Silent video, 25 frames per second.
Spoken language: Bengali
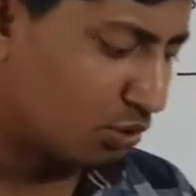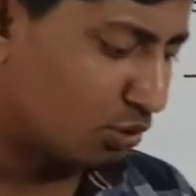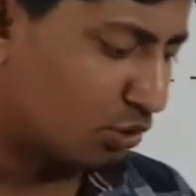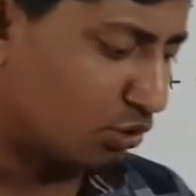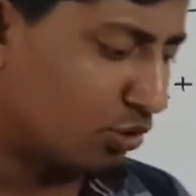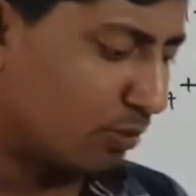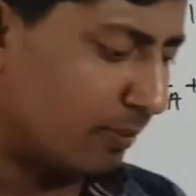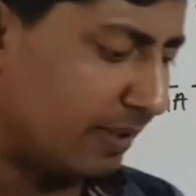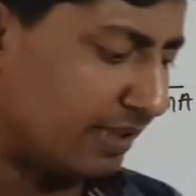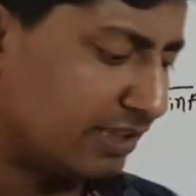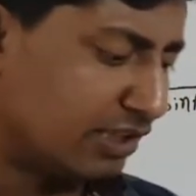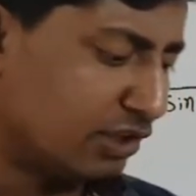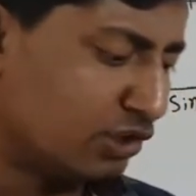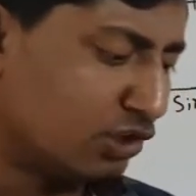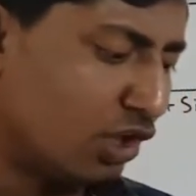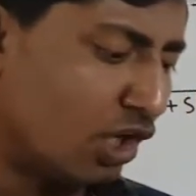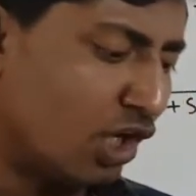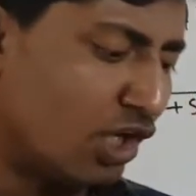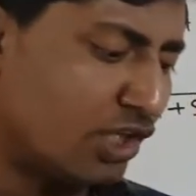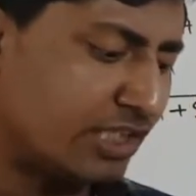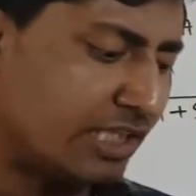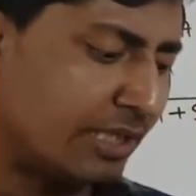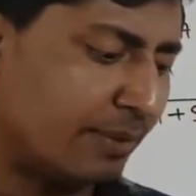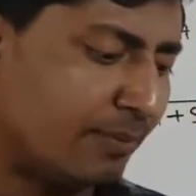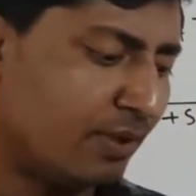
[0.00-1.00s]
তো তোমাদের
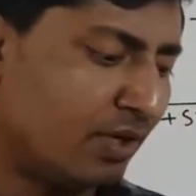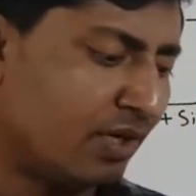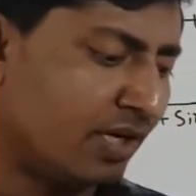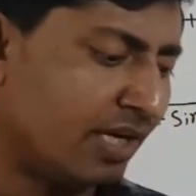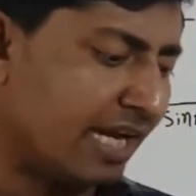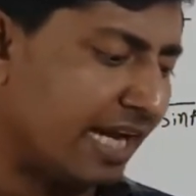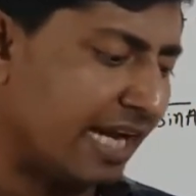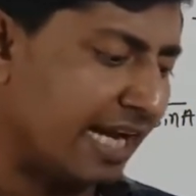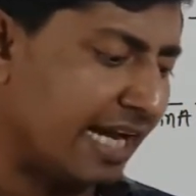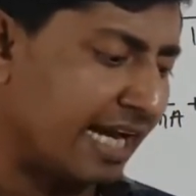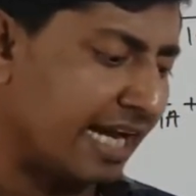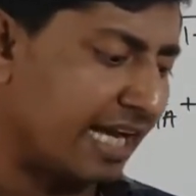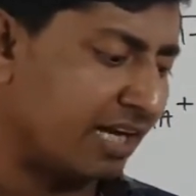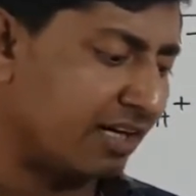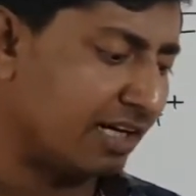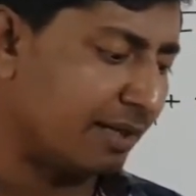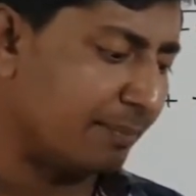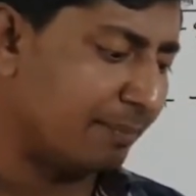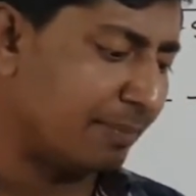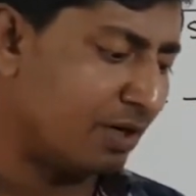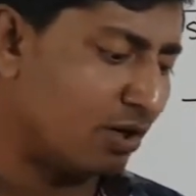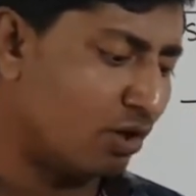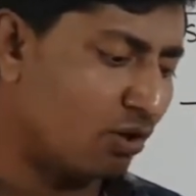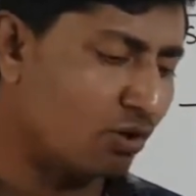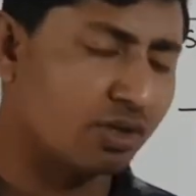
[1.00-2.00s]
দশ এবং এগারো
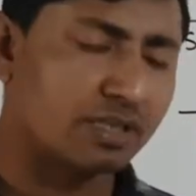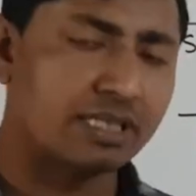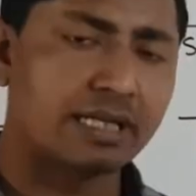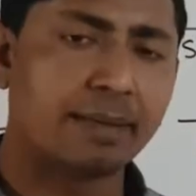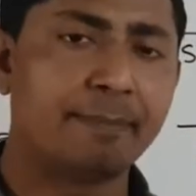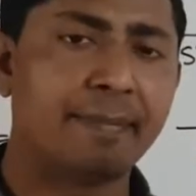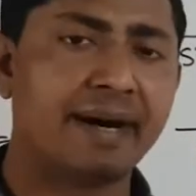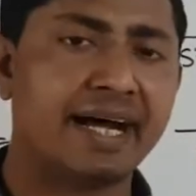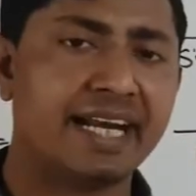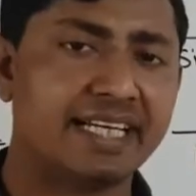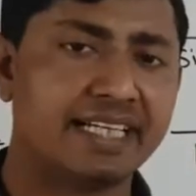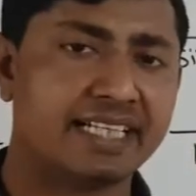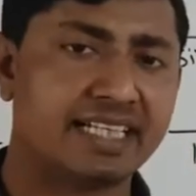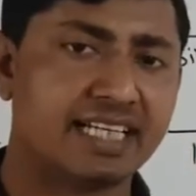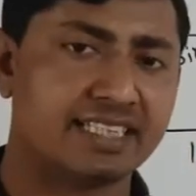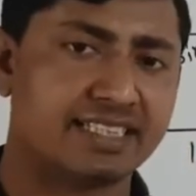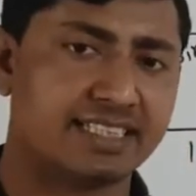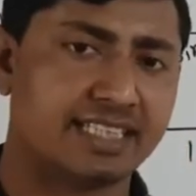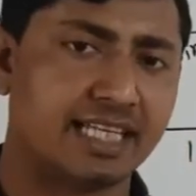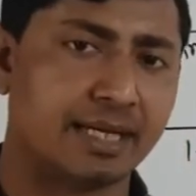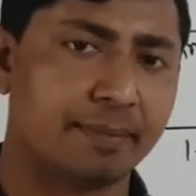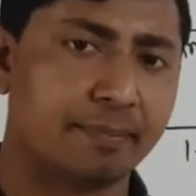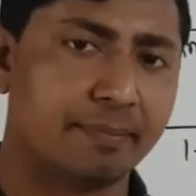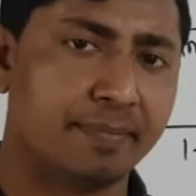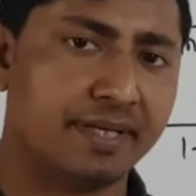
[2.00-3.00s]
নম্বর অঙ্কটা বাড়ির কাজ
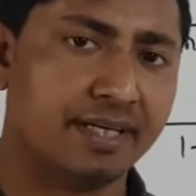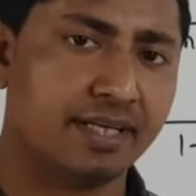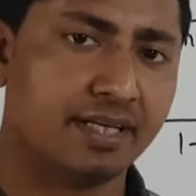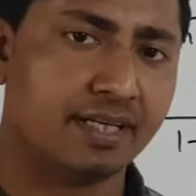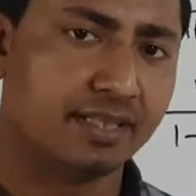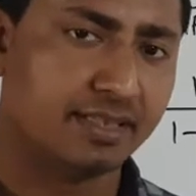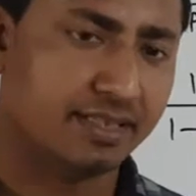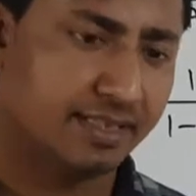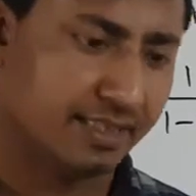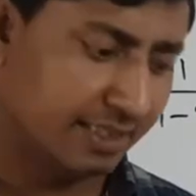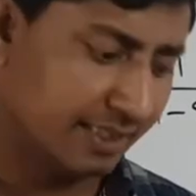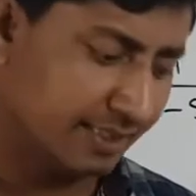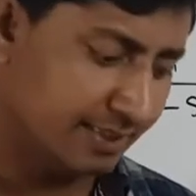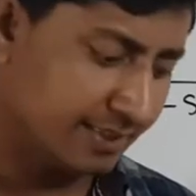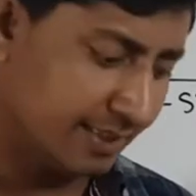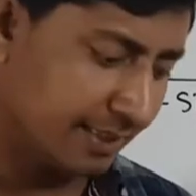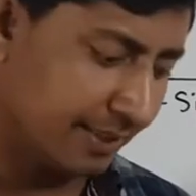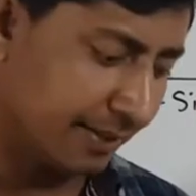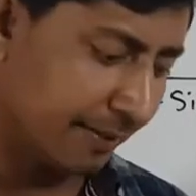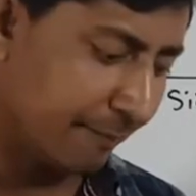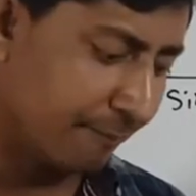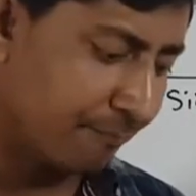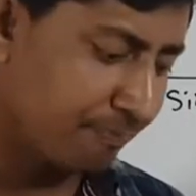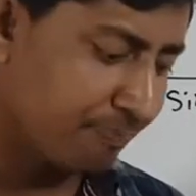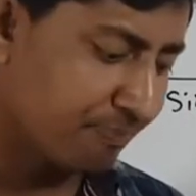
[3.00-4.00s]
থাকবে ঠিক আছে